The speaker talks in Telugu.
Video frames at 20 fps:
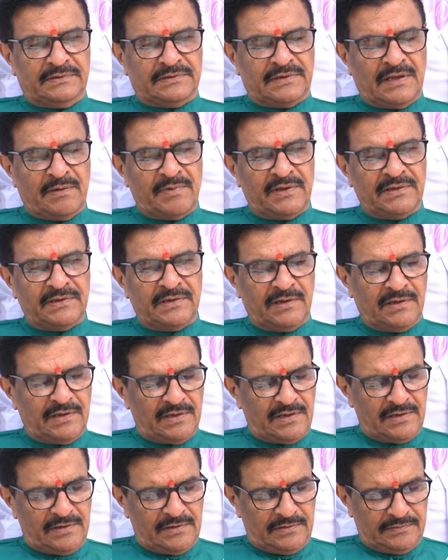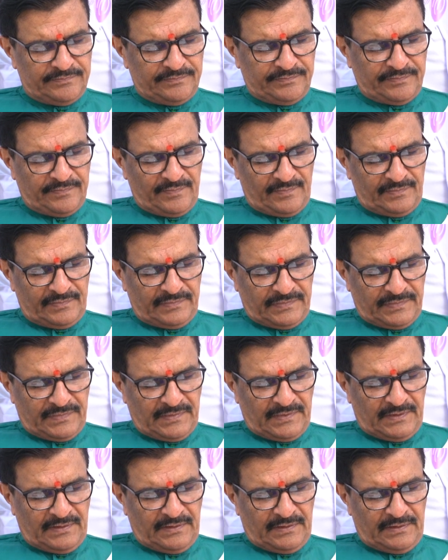సామాన్యంగా
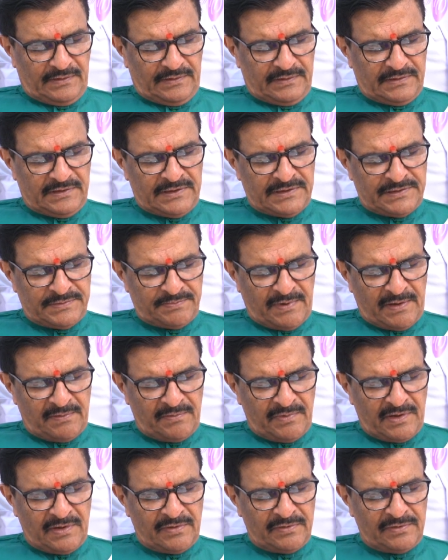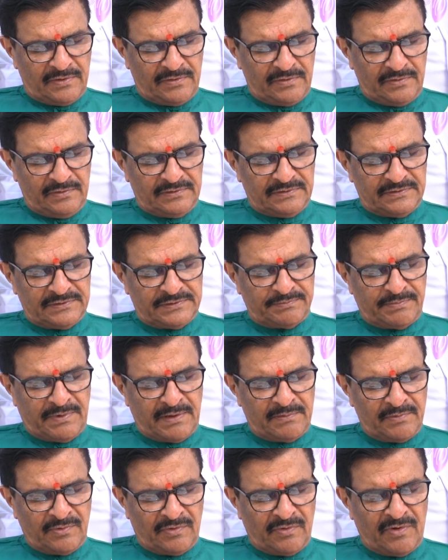ఈ స్పర్మ్ కౌంటు
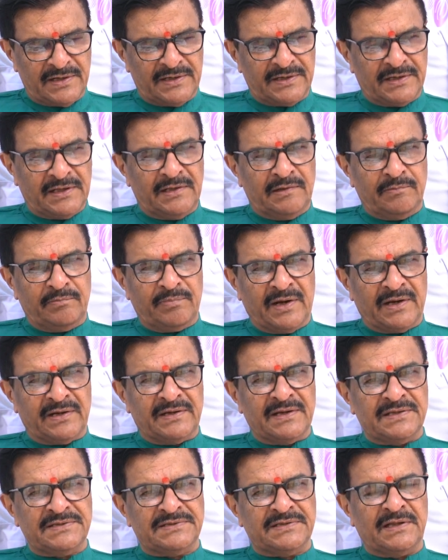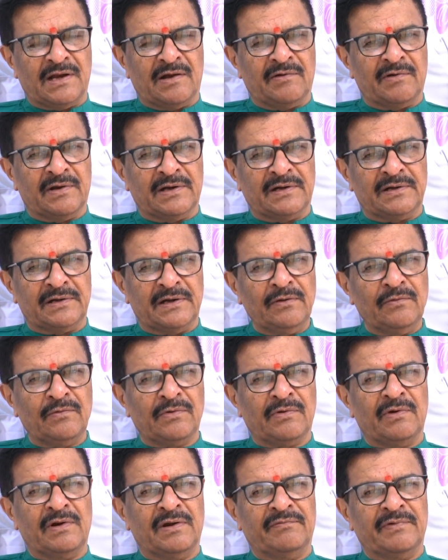స్పర్మ్ క్వాలిటీ ప్రెగ్నెన్సీ రావాలంటే
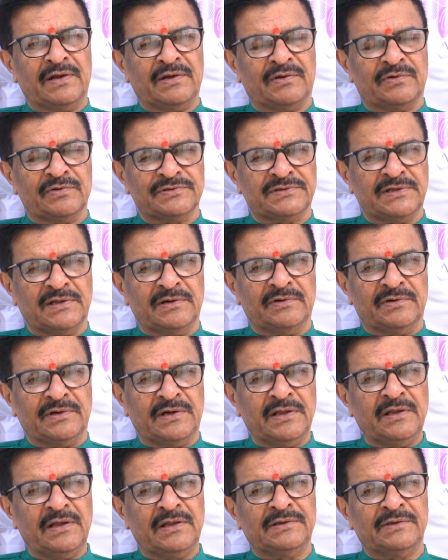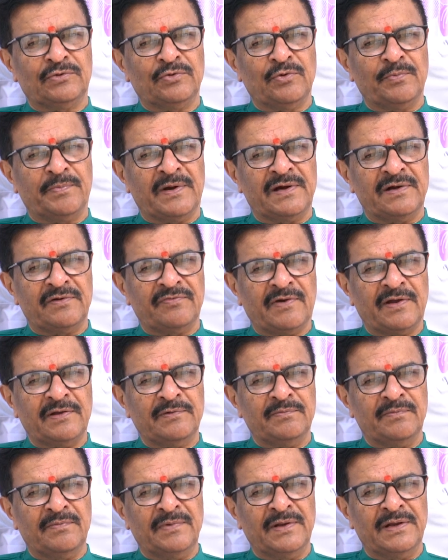ఒకవేళ వెరికోసీలు ఉంటే అది టూ పాయింట్
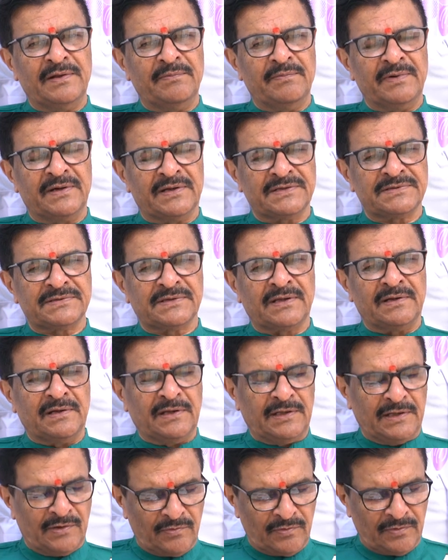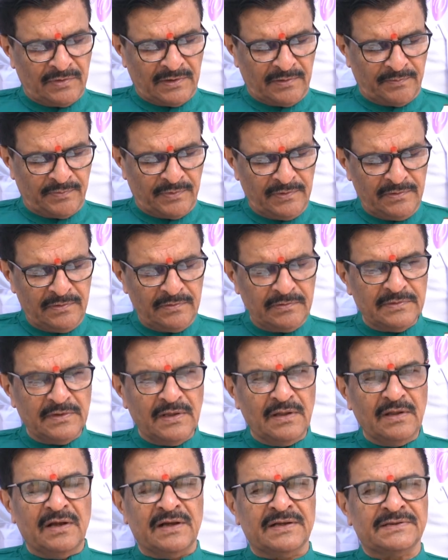ఫైవ్ మిల్లీమీటర్స్ కన్నా ఎక్కువ ఉన్నప్పుడు
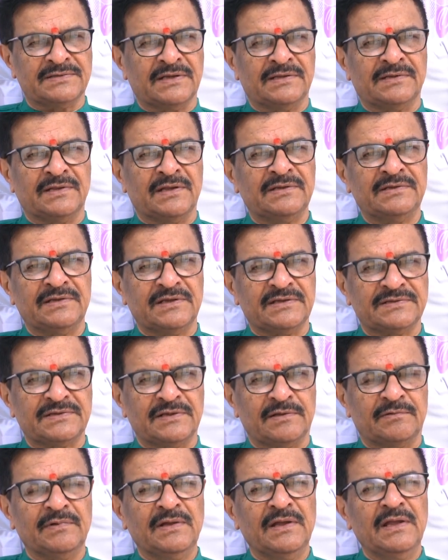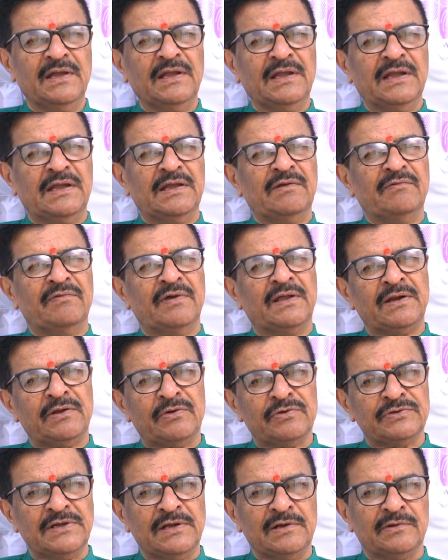ఆ సర్జరీ చేస్తాం ఈ
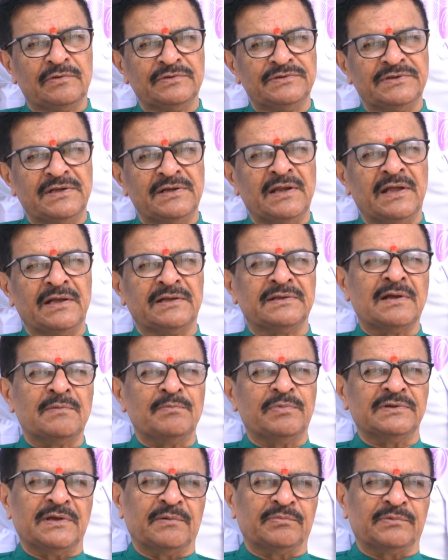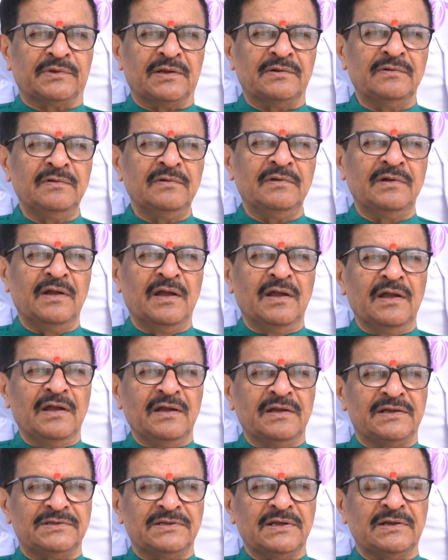వెరికోసీలకు చిన్న ఎగ్జాంపుల్ చెప్తాను
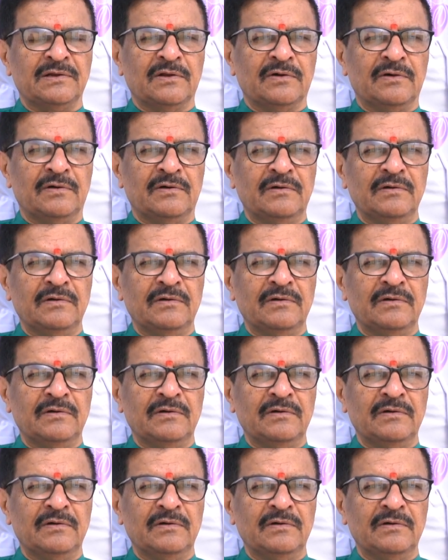కిచెన్లో